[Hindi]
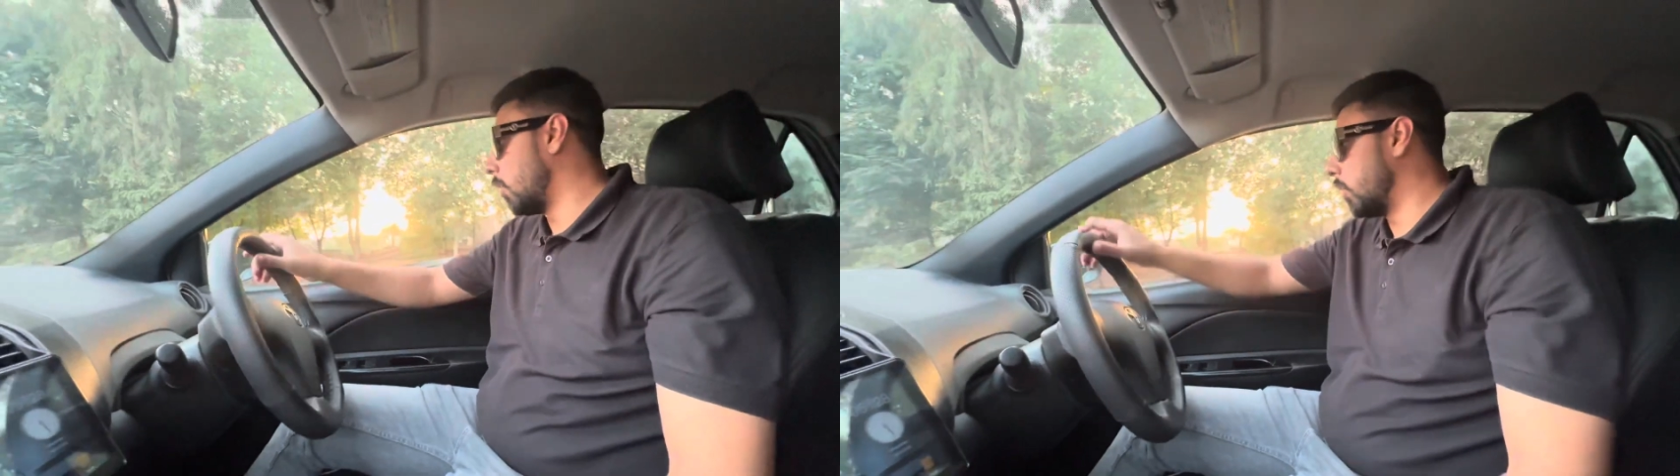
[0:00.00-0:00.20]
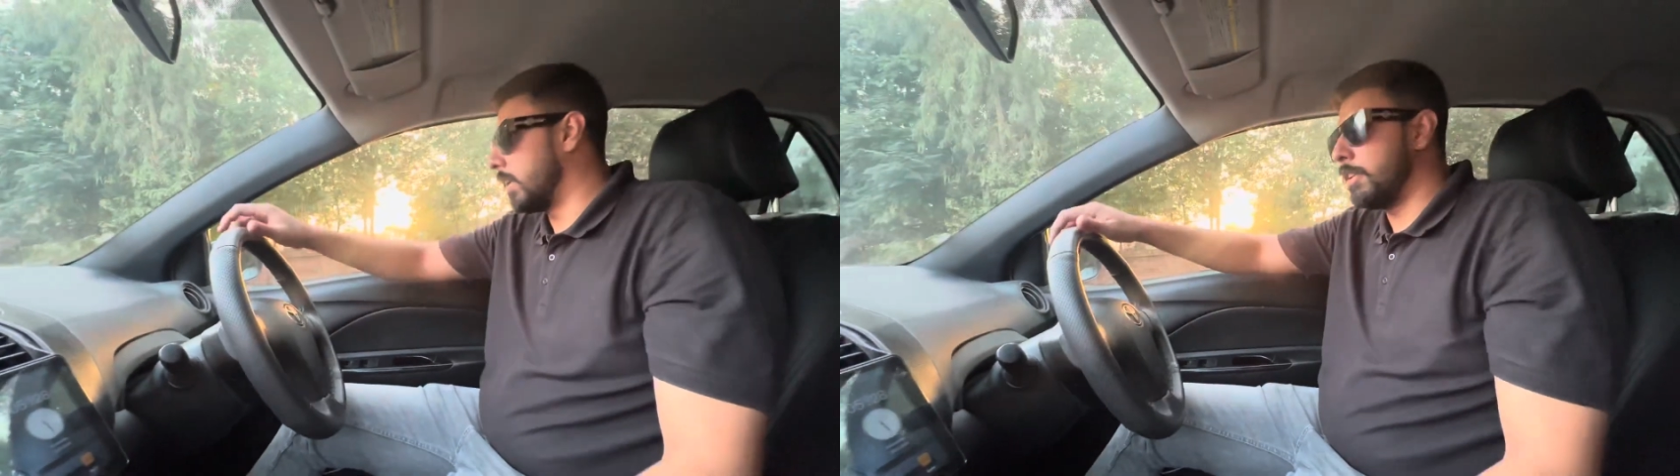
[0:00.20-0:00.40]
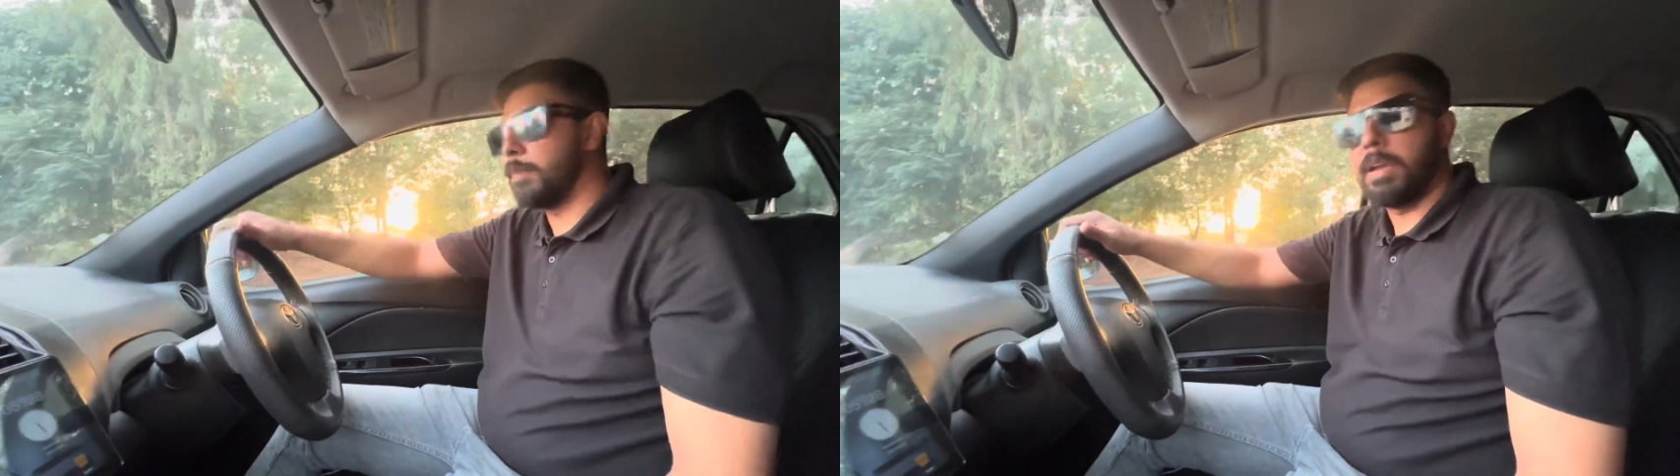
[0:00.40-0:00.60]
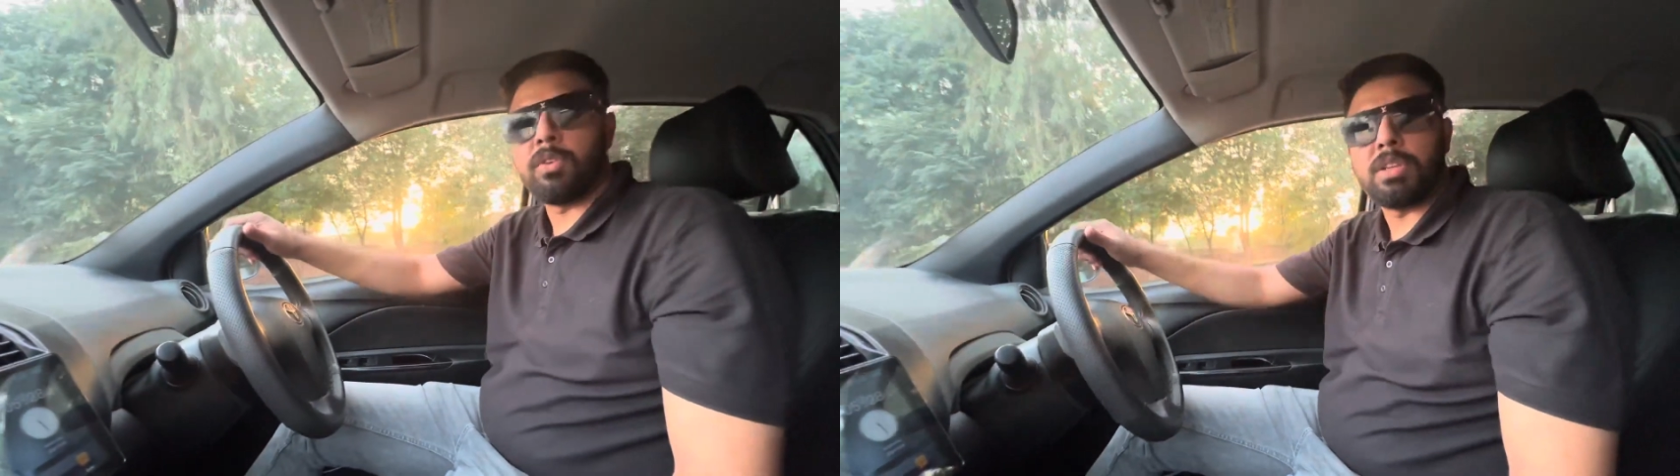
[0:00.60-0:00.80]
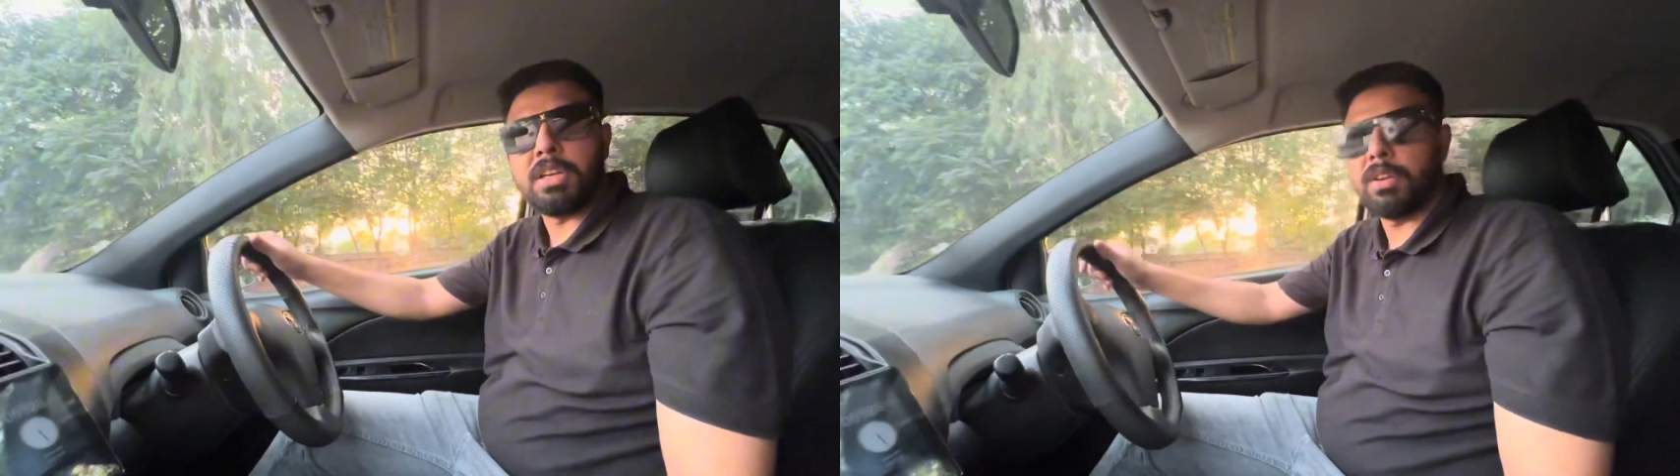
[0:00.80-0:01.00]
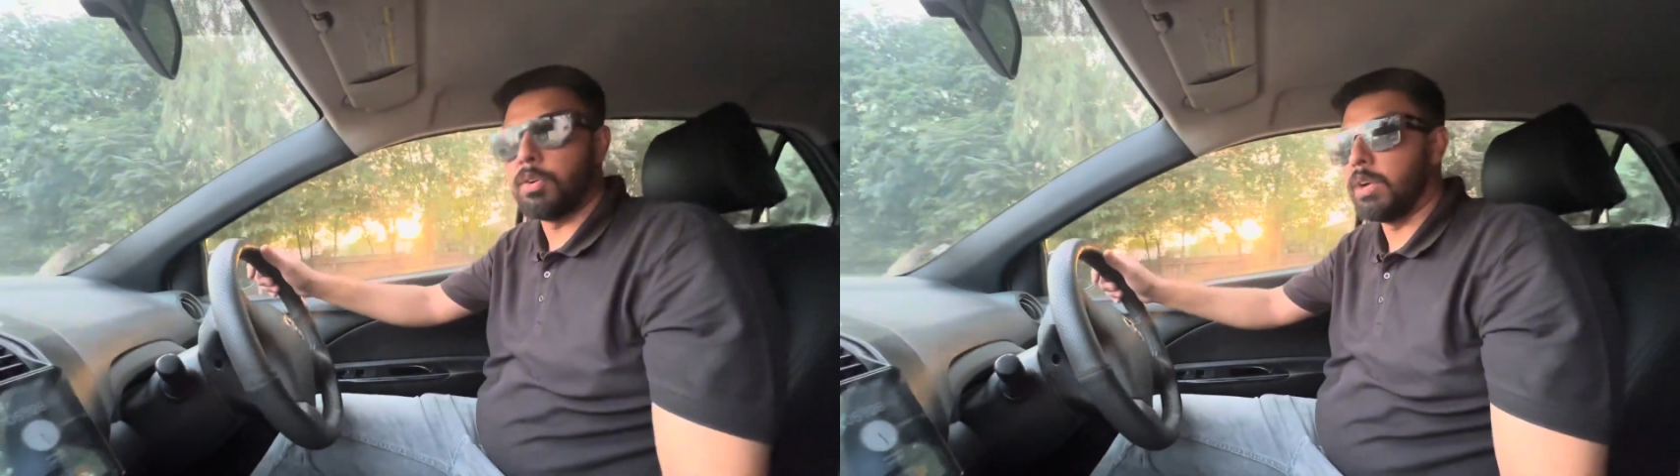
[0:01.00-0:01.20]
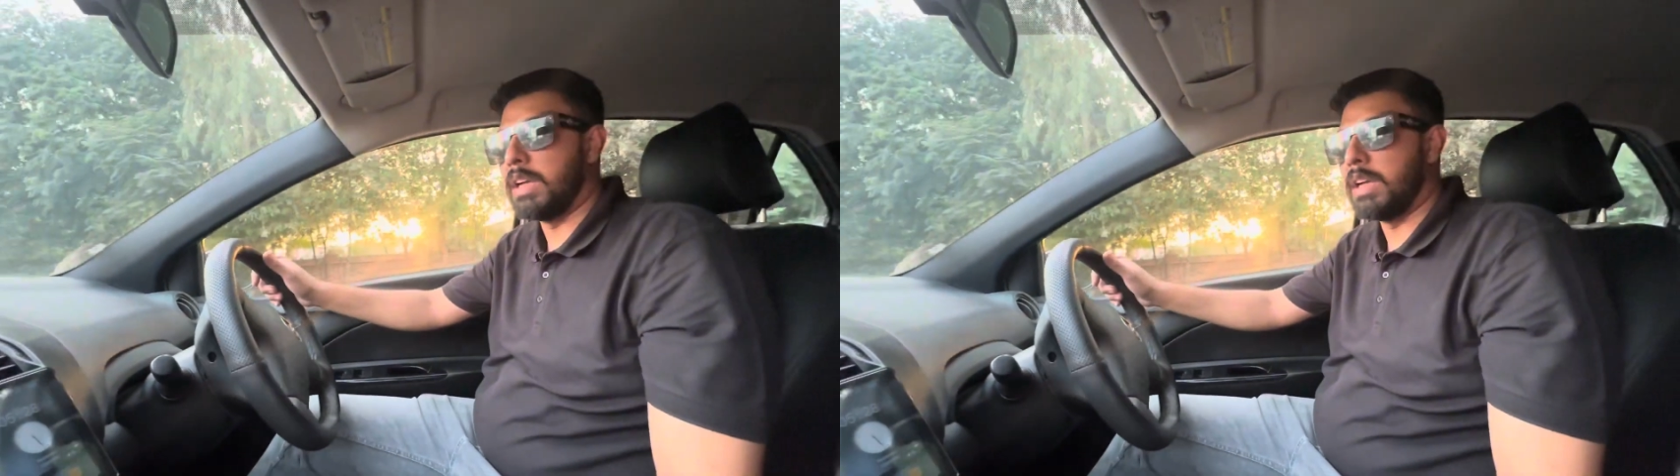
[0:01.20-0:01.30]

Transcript: और किसी भाई को चाहिए हो